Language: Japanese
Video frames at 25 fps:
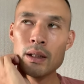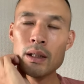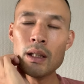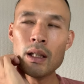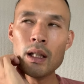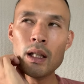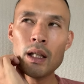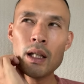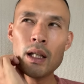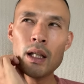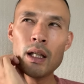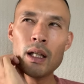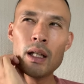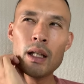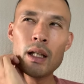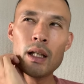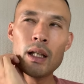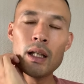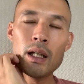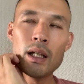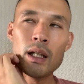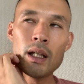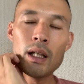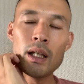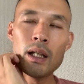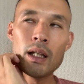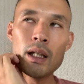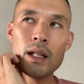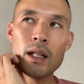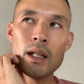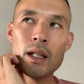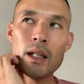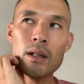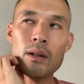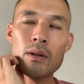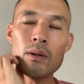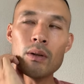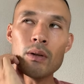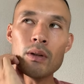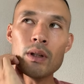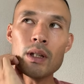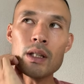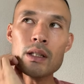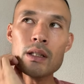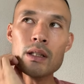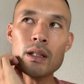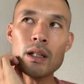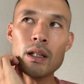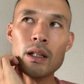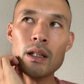えー、っとで
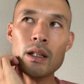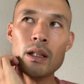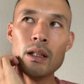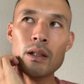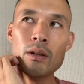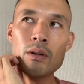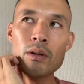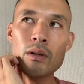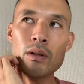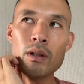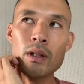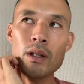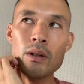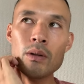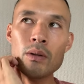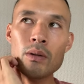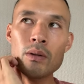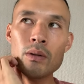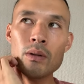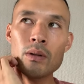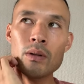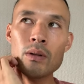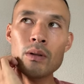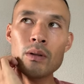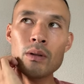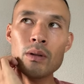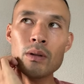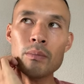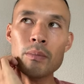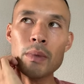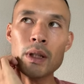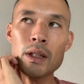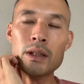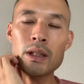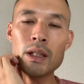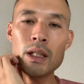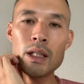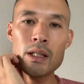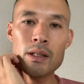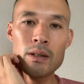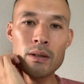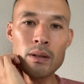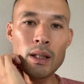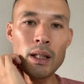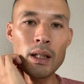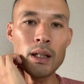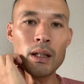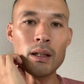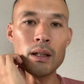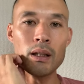すね、これは日本の、まあ、
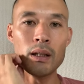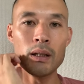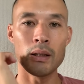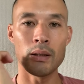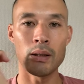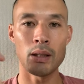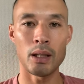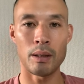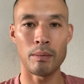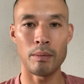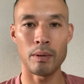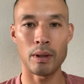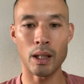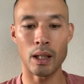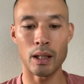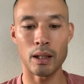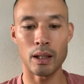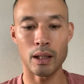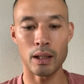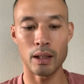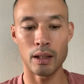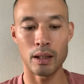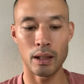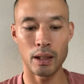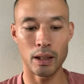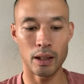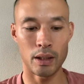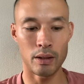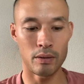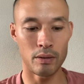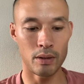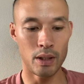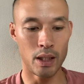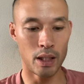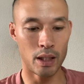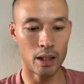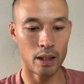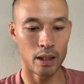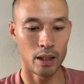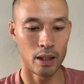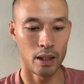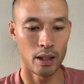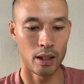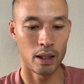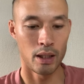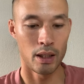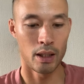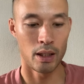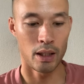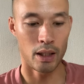J3、ー、みたいなリーグで、
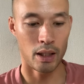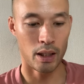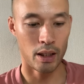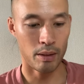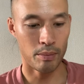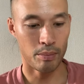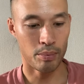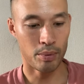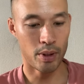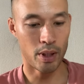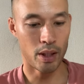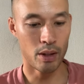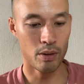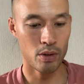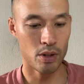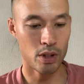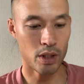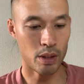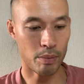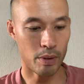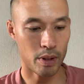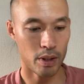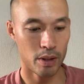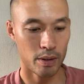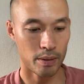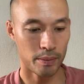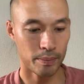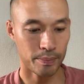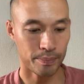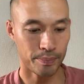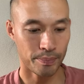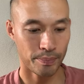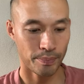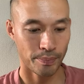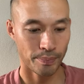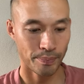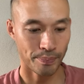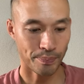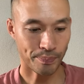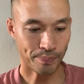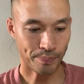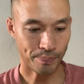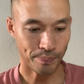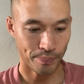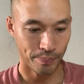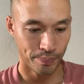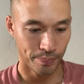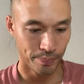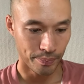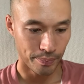えー、プレーをしてます。
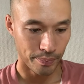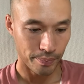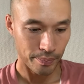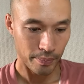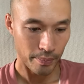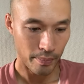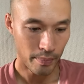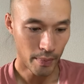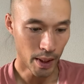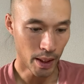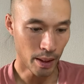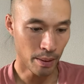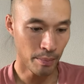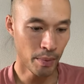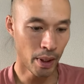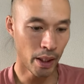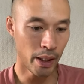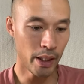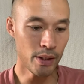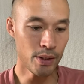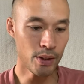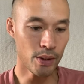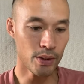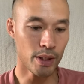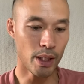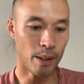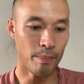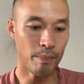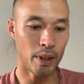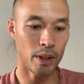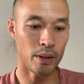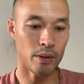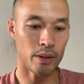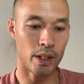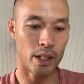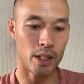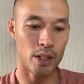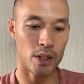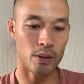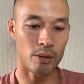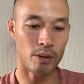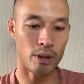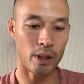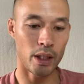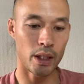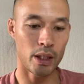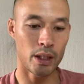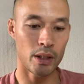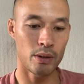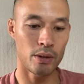まあ、以上3名の選手に
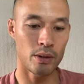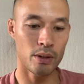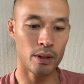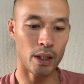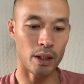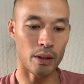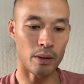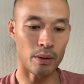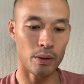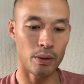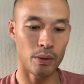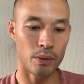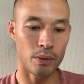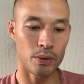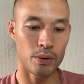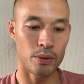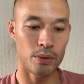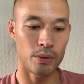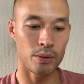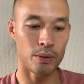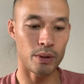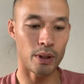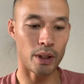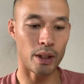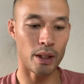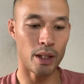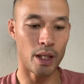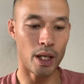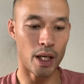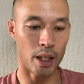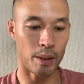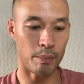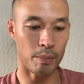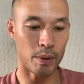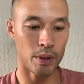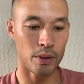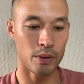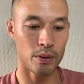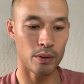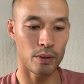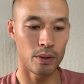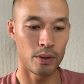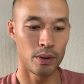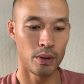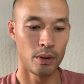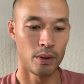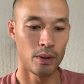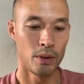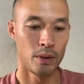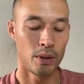はいくつかの共通点があります。
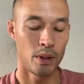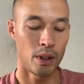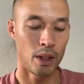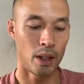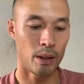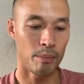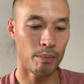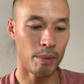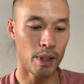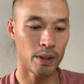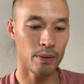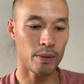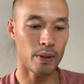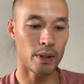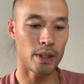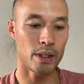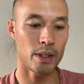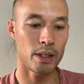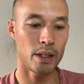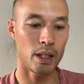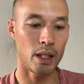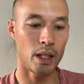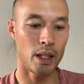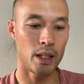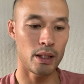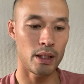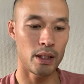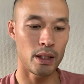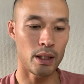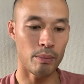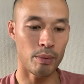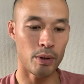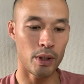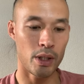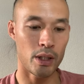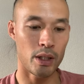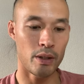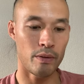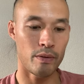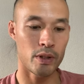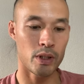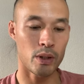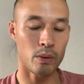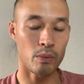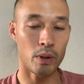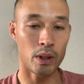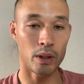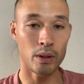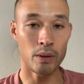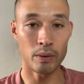えー、まずはですね、NCAA
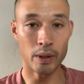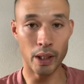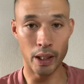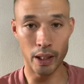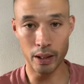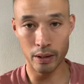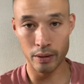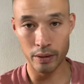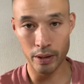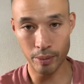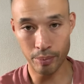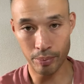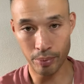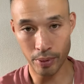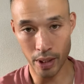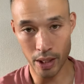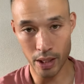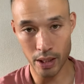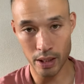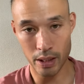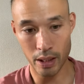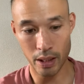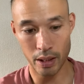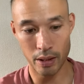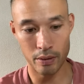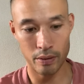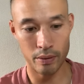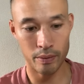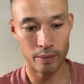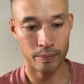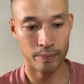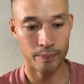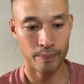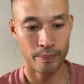デビジョン1の大学でプレーしている。